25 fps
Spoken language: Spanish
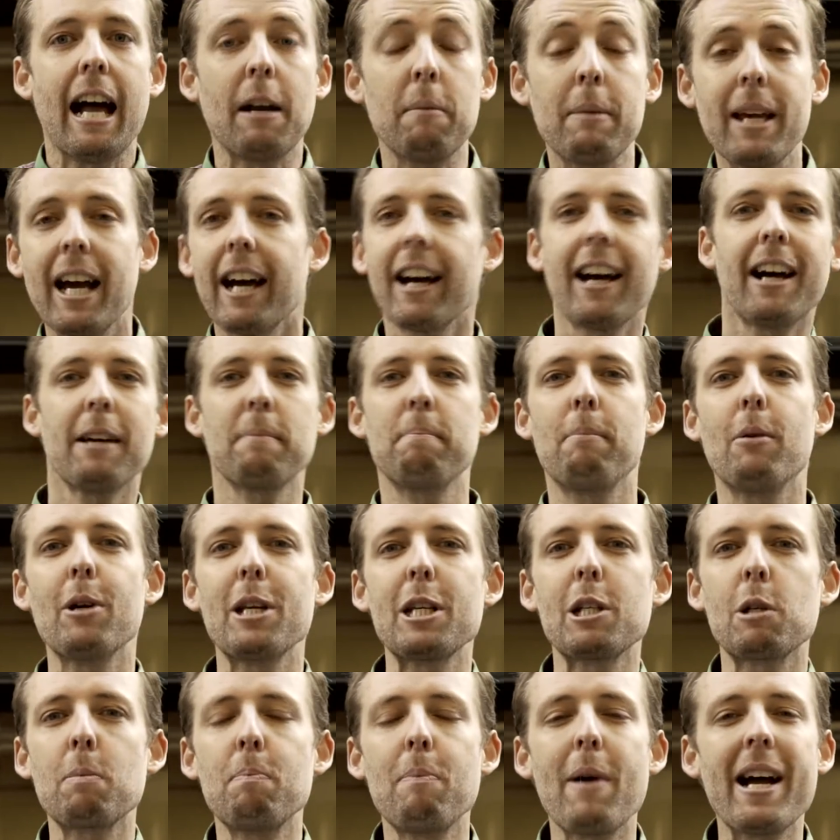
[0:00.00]
Al viajar por
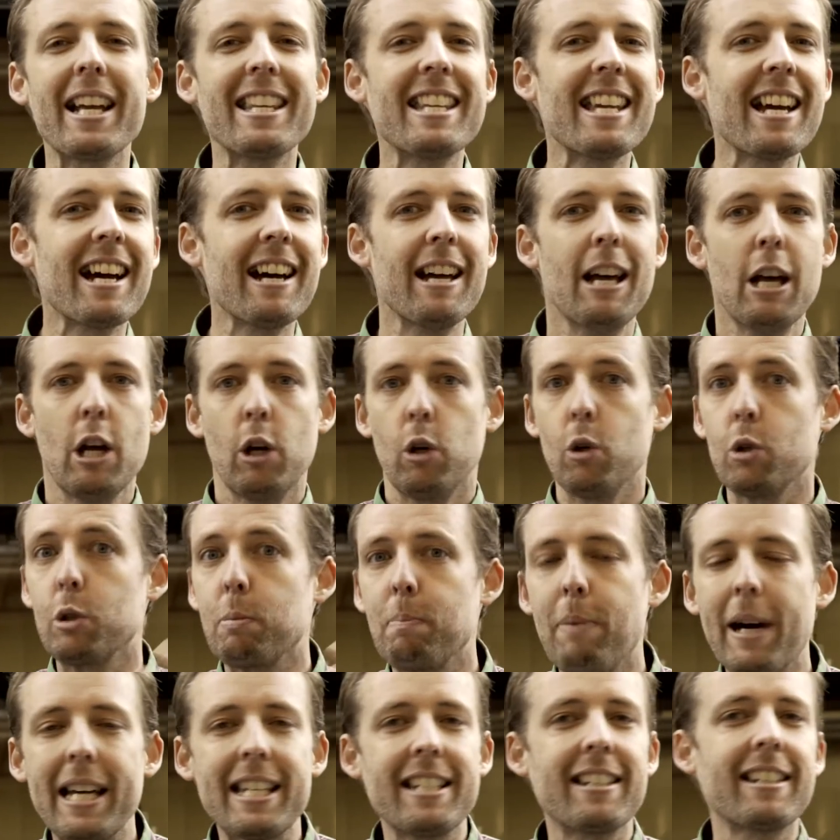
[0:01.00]
España, los
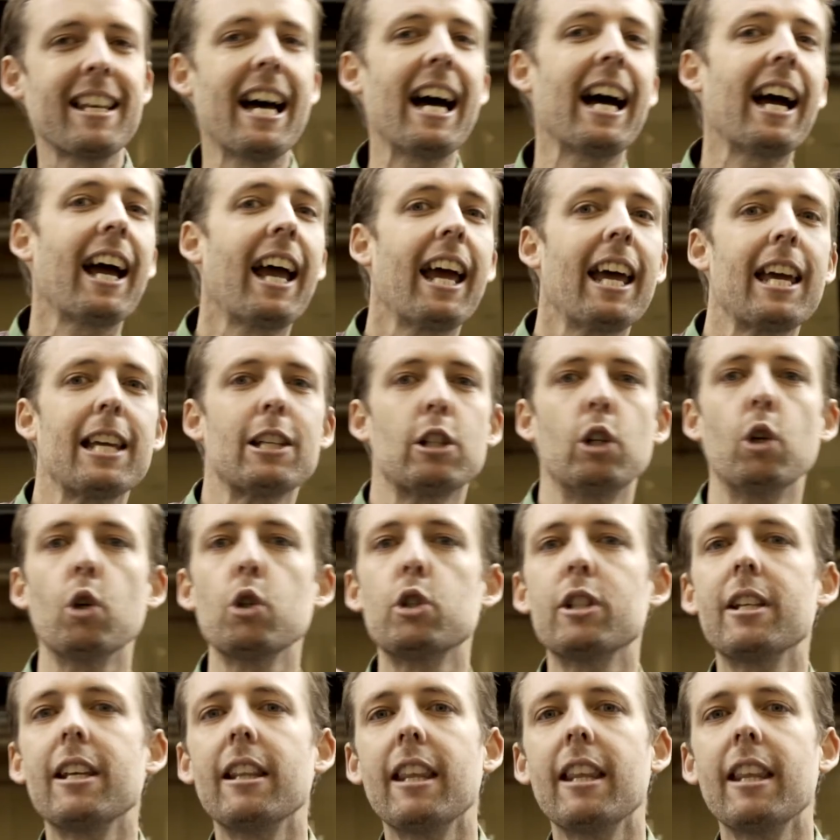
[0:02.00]
paisajes, los